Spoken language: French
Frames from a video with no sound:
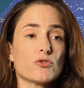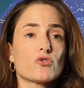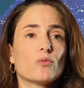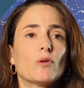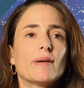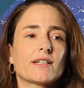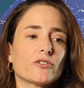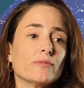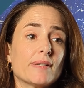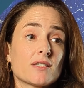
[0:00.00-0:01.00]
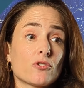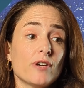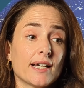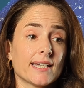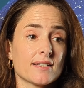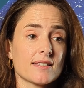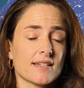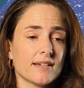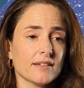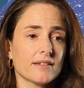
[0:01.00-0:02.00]
justement parce que, parce que Ariane
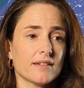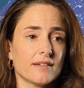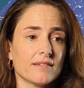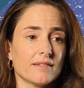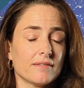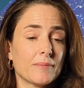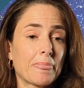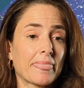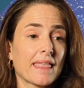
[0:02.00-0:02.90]
5 est